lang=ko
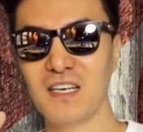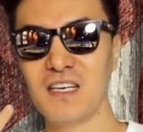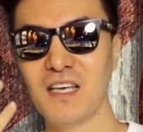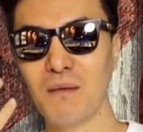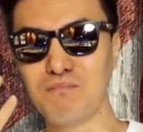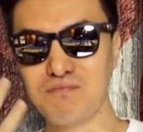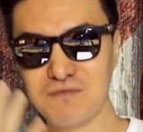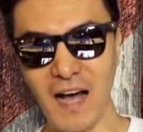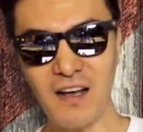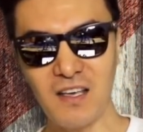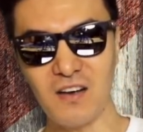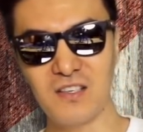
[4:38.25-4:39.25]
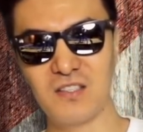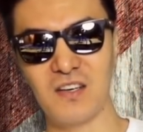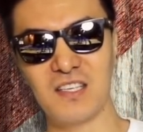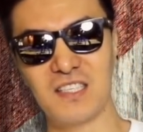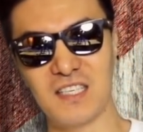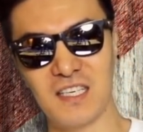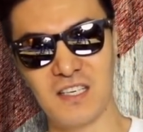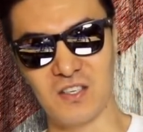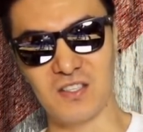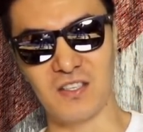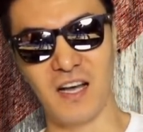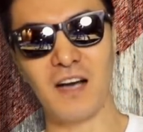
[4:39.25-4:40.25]
이게 무단결석이 찍힌
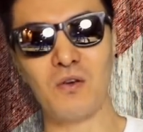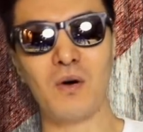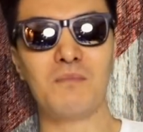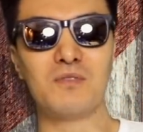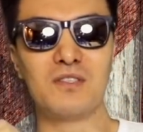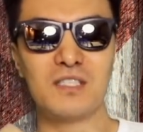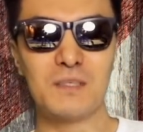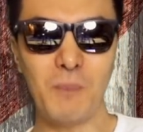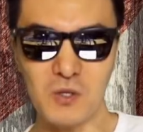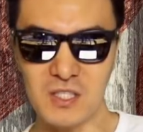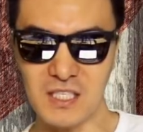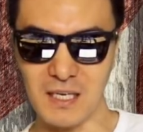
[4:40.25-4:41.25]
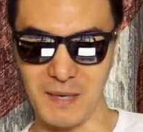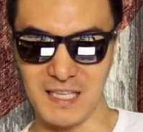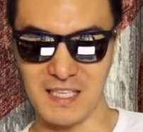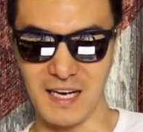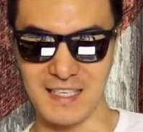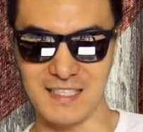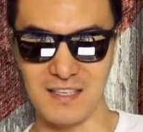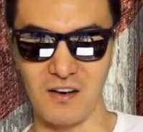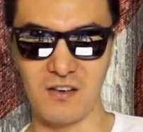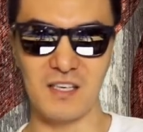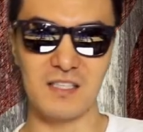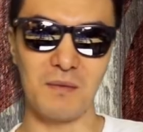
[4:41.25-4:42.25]
것은 학교가 무슨 스포츠 이벤트가 있어
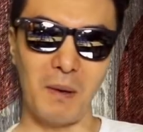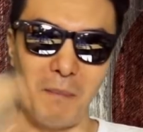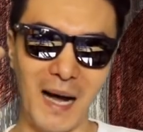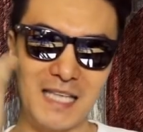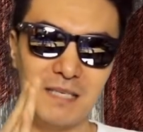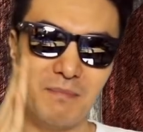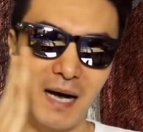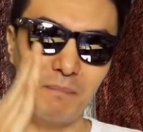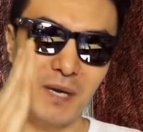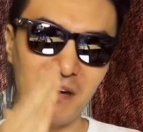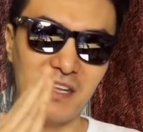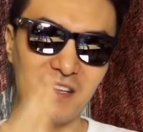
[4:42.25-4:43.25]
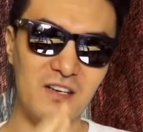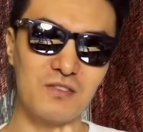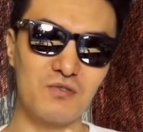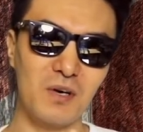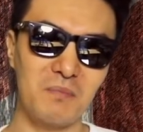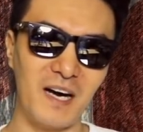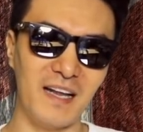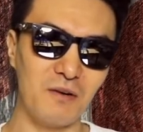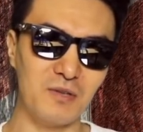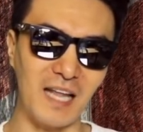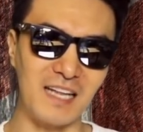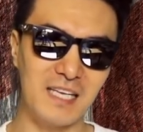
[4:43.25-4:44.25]
그래서 뭐 마지막 피리드과 수업을 안
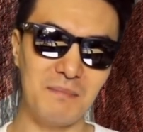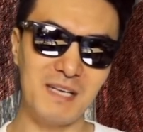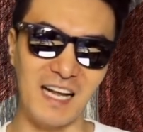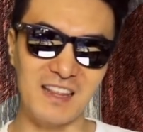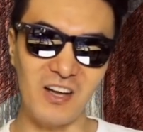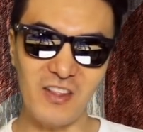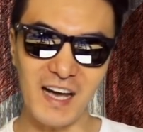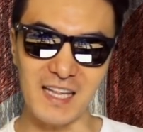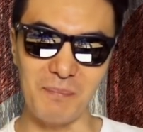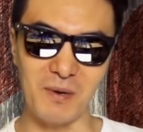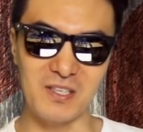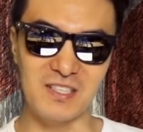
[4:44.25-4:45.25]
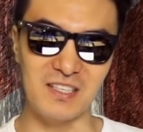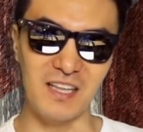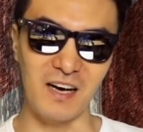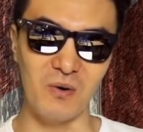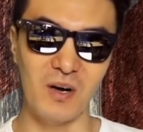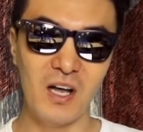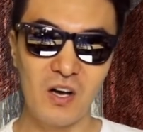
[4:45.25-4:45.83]
하고 다 팀이 다 떠나야 돼 버스를 타고